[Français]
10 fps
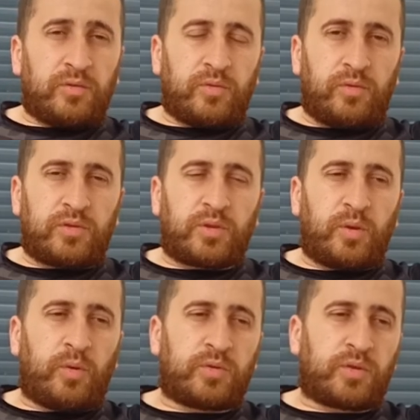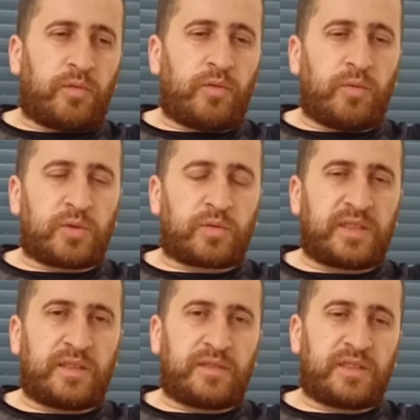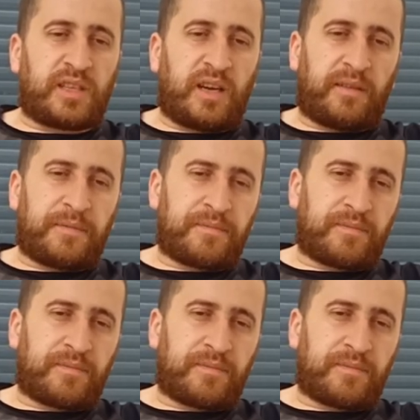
Donc 200 euros, 100 euros, moi je trouvais que ça faisait cher.